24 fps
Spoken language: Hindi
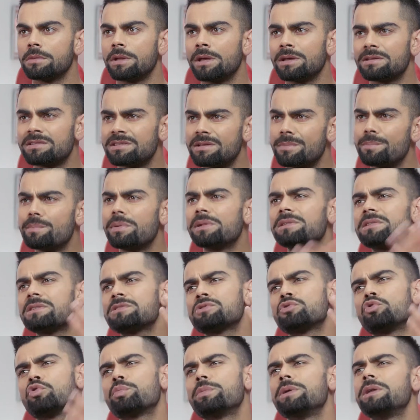एक सिंपल सा
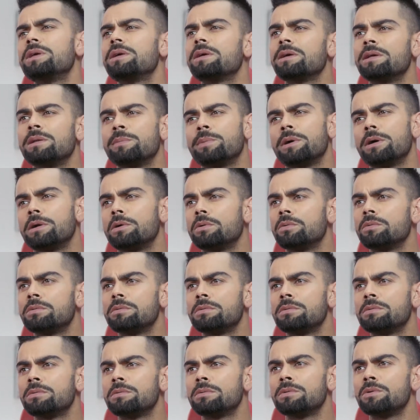स्ट्रोक भी नहीं खेल पा रहा
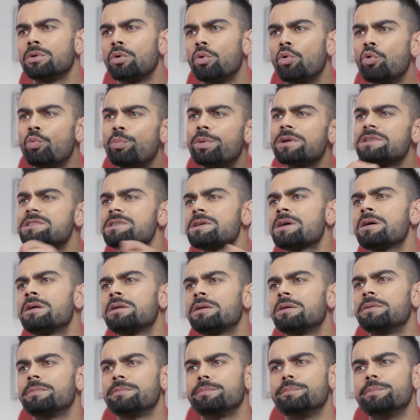हूँ ऊपर से
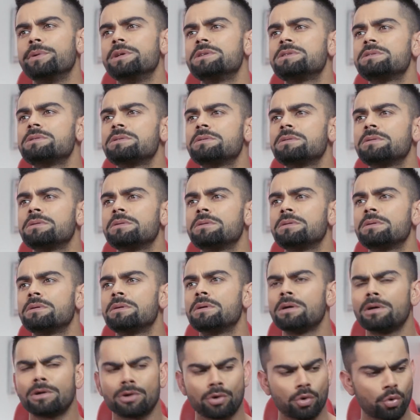कट मिस
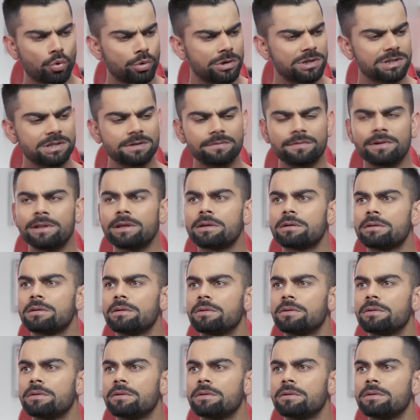कोने से फ्लिक